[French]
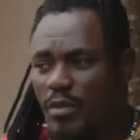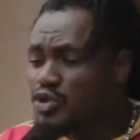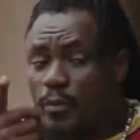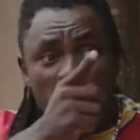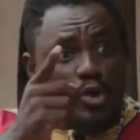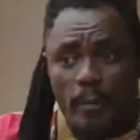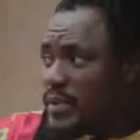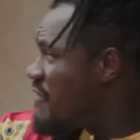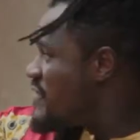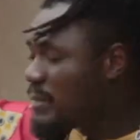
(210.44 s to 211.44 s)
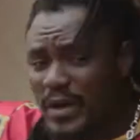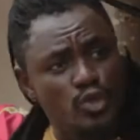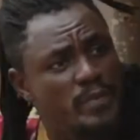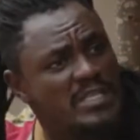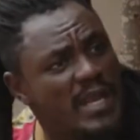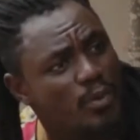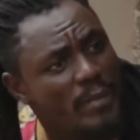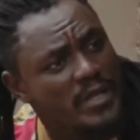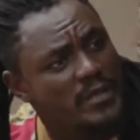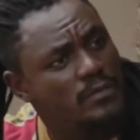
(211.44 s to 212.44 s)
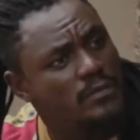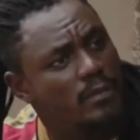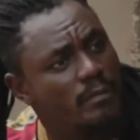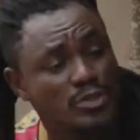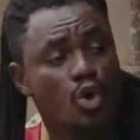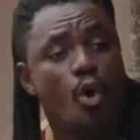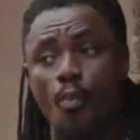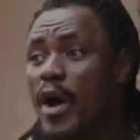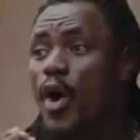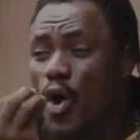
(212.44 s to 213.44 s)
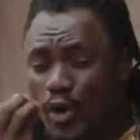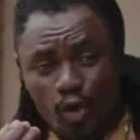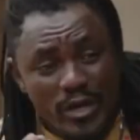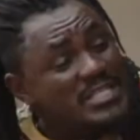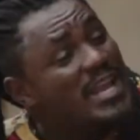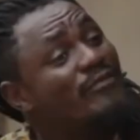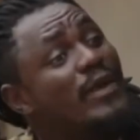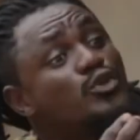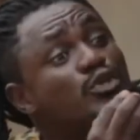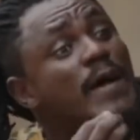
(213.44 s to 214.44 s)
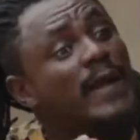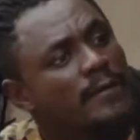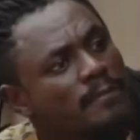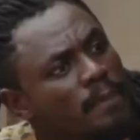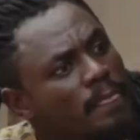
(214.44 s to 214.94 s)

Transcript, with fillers: Moi, je prie qu'un blanc vienne prendre ce petit-là pour amener. Parce qu'au moins, eux, ils connaissent la valeur du talent.